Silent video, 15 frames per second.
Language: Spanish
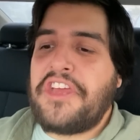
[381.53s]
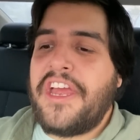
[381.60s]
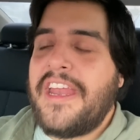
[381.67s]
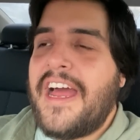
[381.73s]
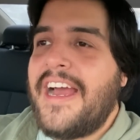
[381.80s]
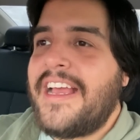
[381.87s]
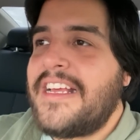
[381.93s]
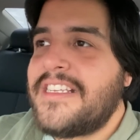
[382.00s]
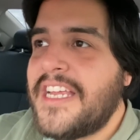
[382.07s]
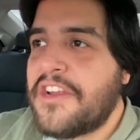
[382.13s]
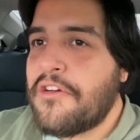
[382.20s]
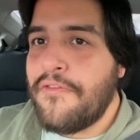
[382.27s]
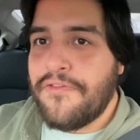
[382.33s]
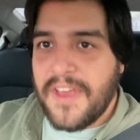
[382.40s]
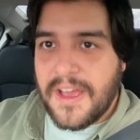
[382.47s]
tienen nada que hacer
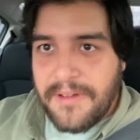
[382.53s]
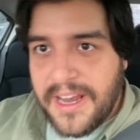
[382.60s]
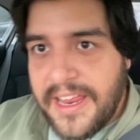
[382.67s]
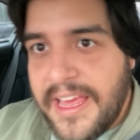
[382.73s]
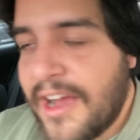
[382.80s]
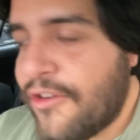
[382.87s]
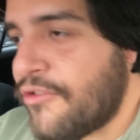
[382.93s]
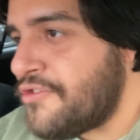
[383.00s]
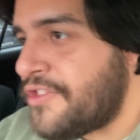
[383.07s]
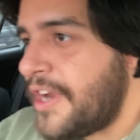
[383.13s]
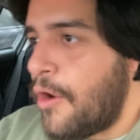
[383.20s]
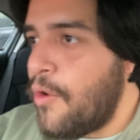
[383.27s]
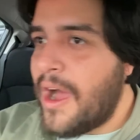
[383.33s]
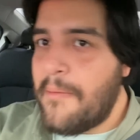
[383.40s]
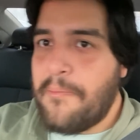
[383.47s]
con fiabilidad
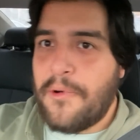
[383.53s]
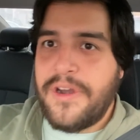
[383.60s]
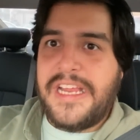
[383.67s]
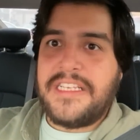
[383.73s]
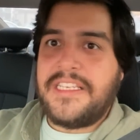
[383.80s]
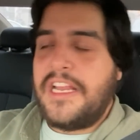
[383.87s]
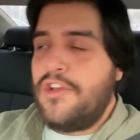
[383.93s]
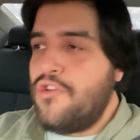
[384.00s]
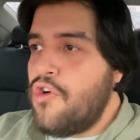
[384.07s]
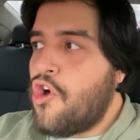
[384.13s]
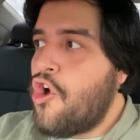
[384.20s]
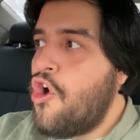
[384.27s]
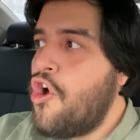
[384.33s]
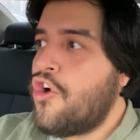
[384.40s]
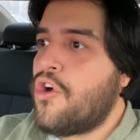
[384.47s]
contra un japonés de
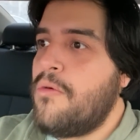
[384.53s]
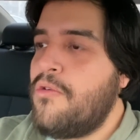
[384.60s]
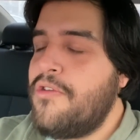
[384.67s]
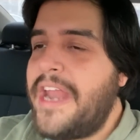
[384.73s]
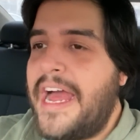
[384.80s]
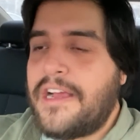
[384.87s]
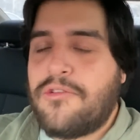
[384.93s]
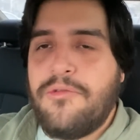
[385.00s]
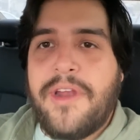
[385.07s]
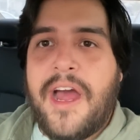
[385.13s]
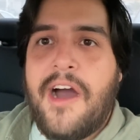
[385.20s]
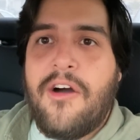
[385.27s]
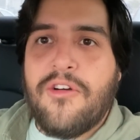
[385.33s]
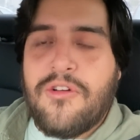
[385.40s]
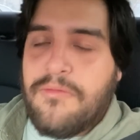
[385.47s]
lujo como un
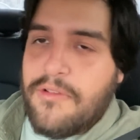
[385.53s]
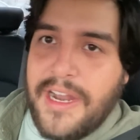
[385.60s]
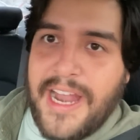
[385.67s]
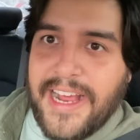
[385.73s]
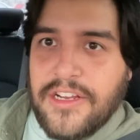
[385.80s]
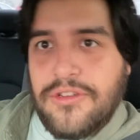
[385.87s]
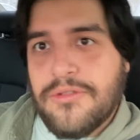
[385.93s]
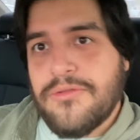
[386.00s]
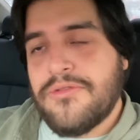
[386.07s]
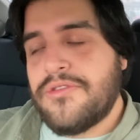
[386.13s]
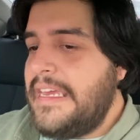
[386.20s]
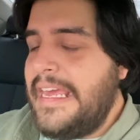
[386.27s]
Acura o como un Lexus.